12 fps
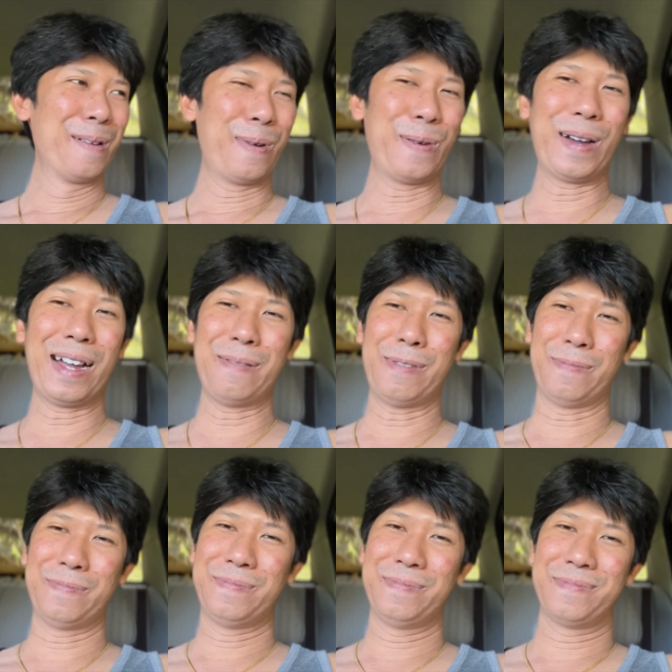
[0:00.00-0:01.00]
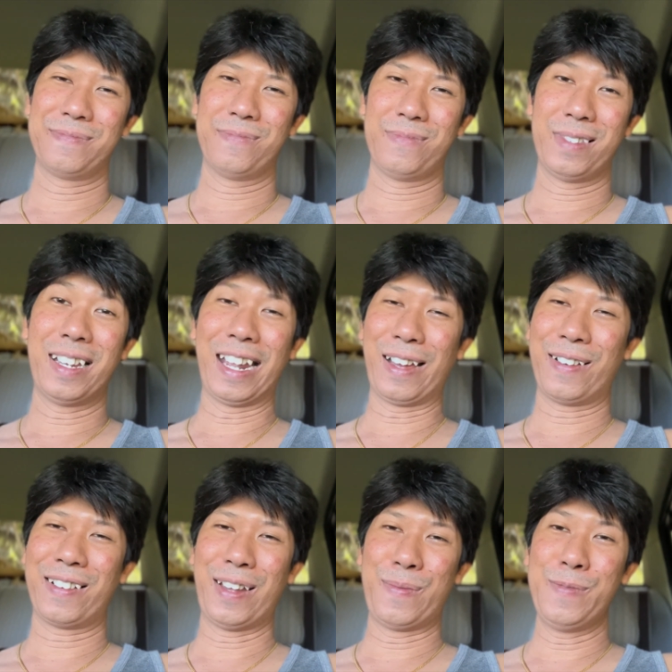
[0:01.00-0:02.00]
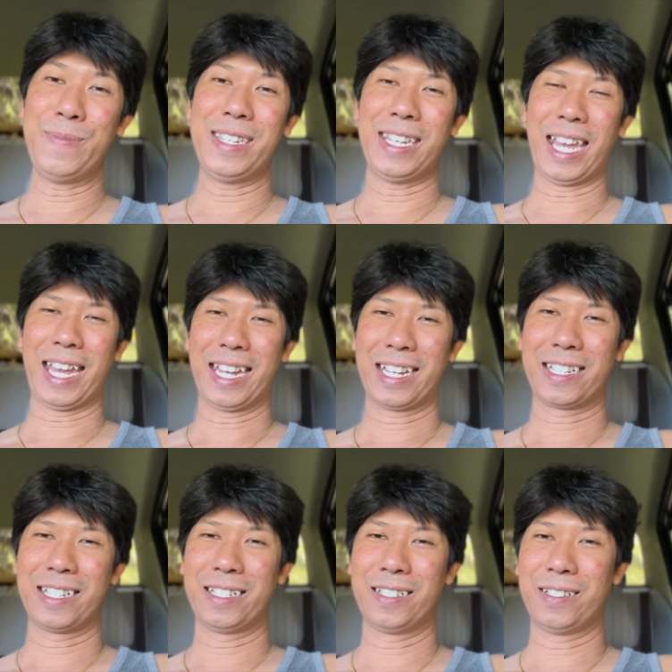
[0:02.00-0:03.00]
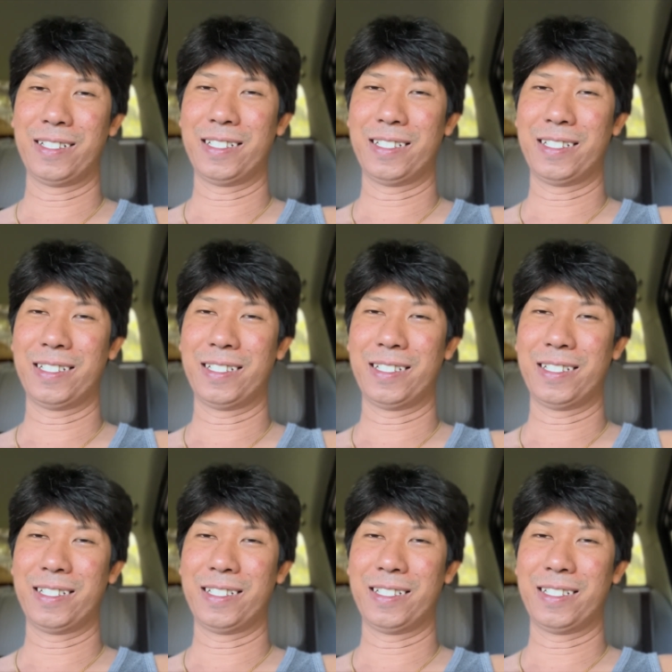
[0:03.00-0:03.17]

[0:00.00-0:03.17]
ราะว่าแบบน่ะเราไม่มี คือ